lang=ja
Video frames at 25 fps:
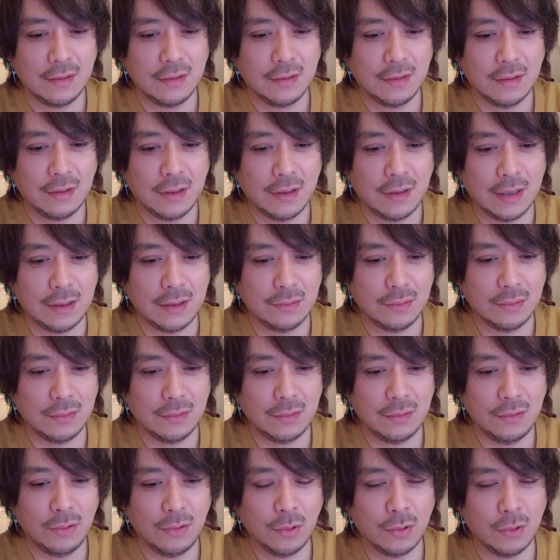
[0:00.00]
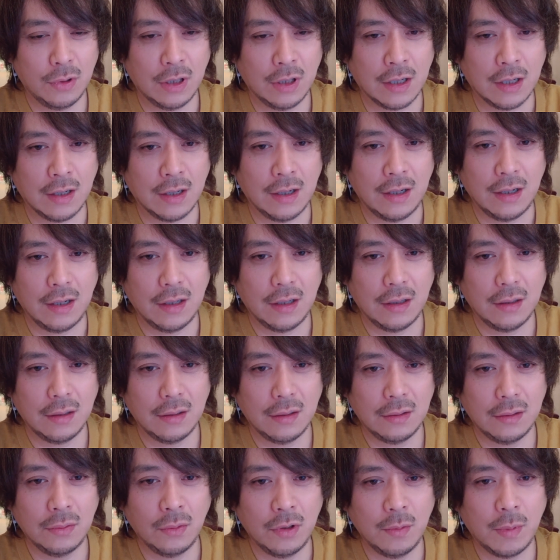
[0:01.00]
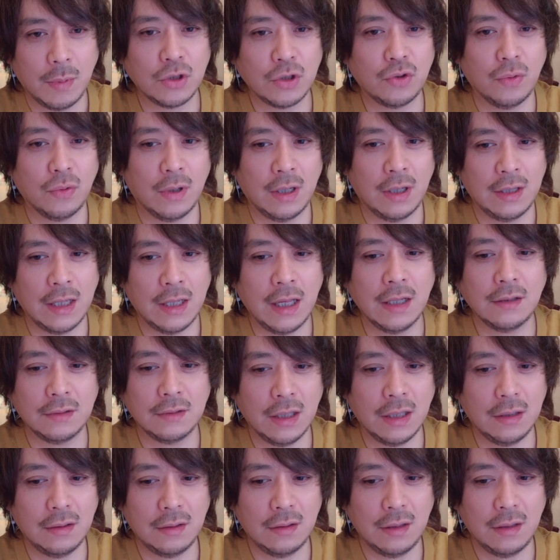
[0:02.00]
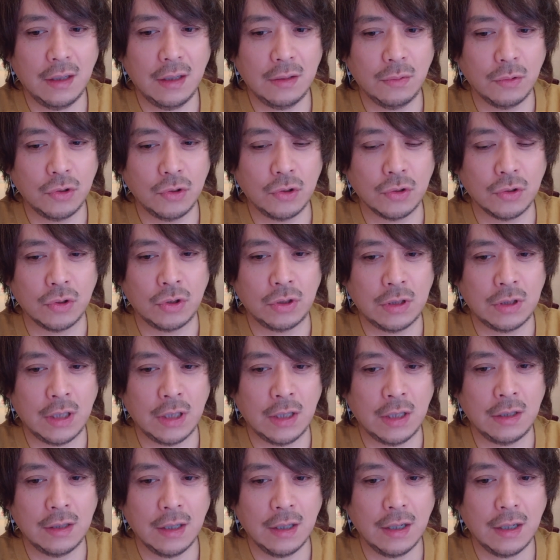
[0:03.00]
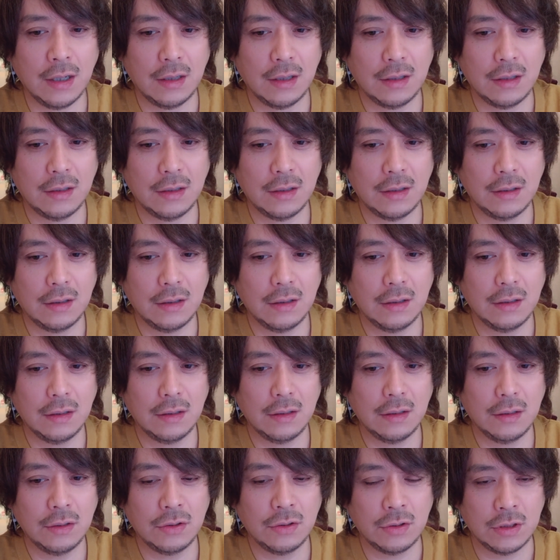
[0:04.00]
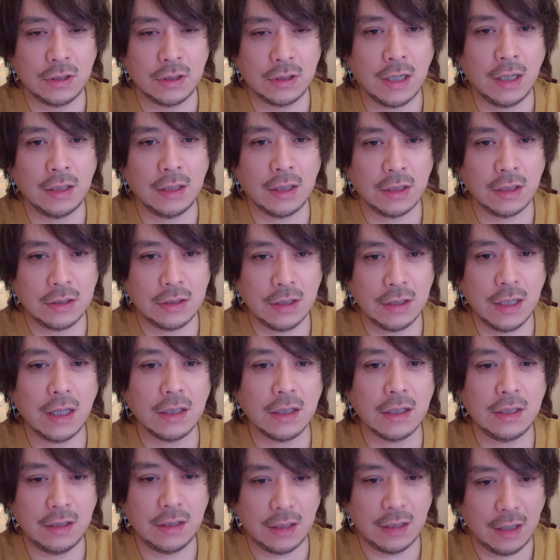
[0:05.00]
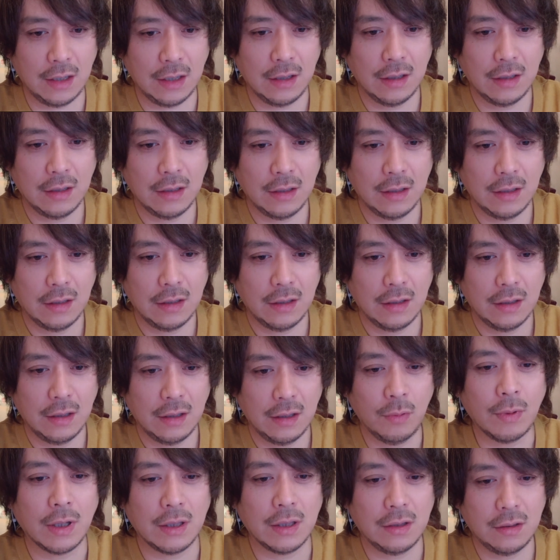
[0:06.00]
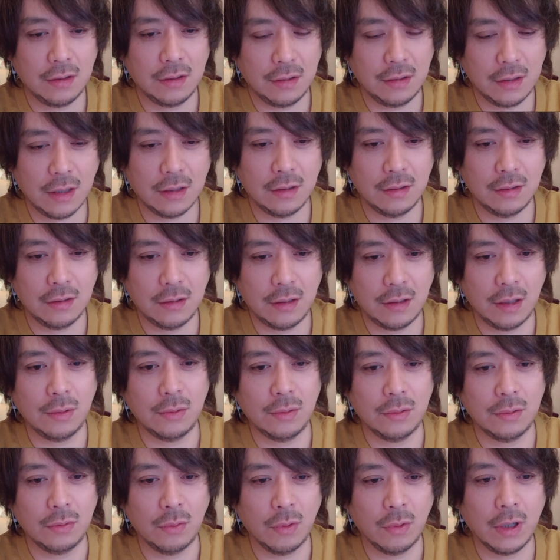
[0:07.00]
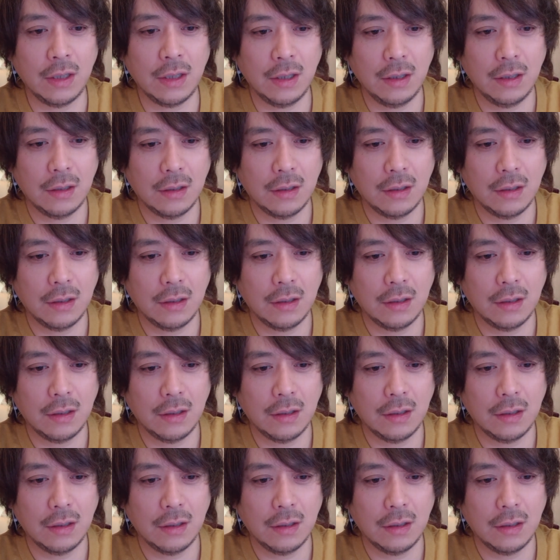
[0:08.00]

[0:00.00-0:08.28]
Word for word: あの、世の中からの居場所がなくなって野宿していた羊飼いたちが来て、祝って、ったっていうのがね